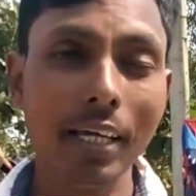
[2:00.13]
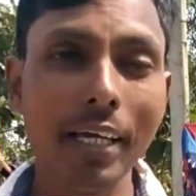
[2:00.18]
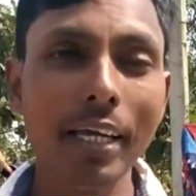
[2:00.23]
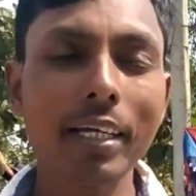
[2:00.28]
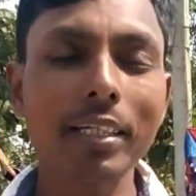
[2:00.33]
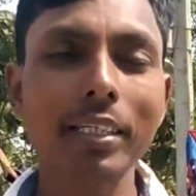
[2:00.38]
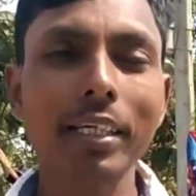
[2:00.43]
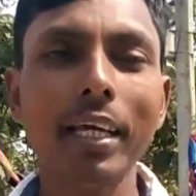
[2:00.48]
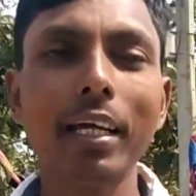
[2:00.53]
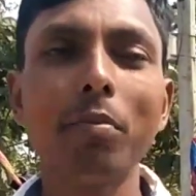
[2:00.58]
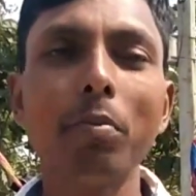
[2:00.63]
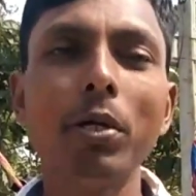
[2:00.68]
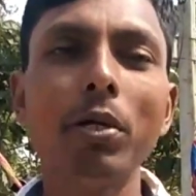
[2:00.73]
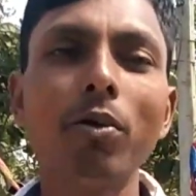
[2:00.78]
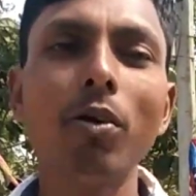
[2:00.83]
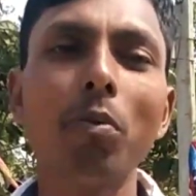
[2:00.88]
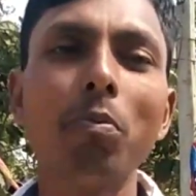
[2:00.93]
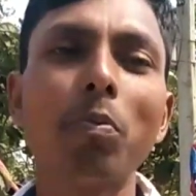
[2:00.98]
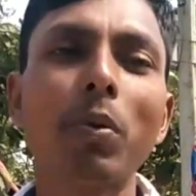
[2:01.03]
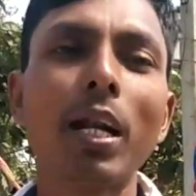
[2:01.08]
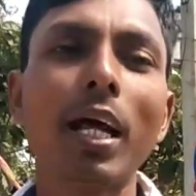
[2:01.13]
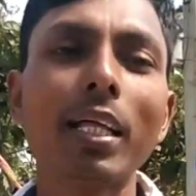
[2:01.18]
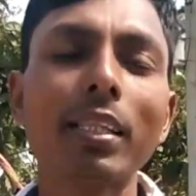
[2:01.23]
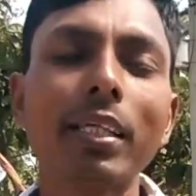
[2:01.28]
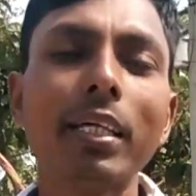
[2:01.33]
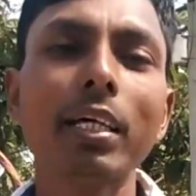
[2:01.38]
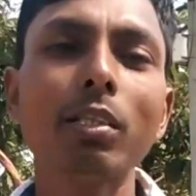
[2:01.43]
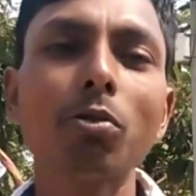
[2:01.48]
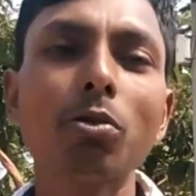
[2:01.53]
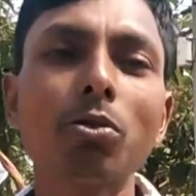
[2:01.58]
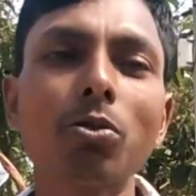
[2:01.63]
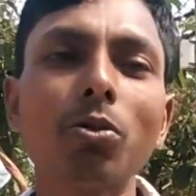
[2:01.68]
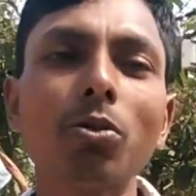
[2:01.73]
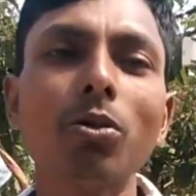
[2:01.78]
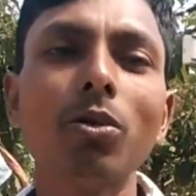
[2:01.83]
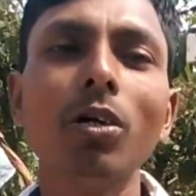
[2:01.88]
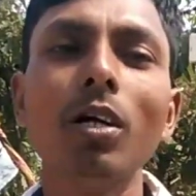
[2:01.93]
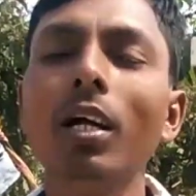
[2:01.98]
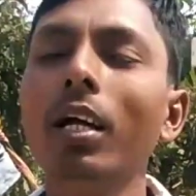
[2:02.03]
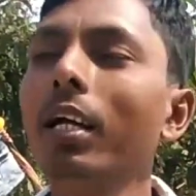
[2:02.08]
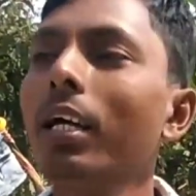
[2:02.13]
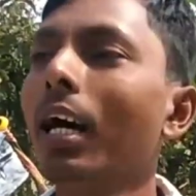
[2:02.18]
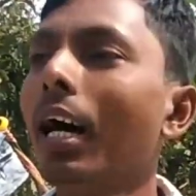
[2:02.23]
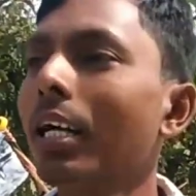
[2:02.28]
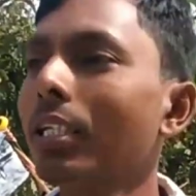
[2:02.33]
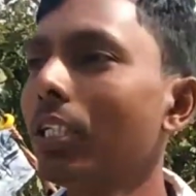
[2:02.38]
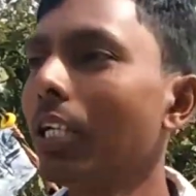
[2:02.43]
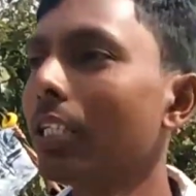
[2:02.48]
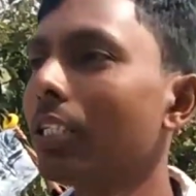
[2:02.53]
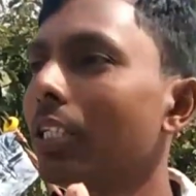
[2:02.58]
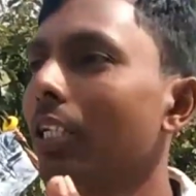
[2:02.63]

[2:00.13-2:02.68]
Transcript: एक से एक वीडियो हम बनाते हैं दोस्तों अच्छे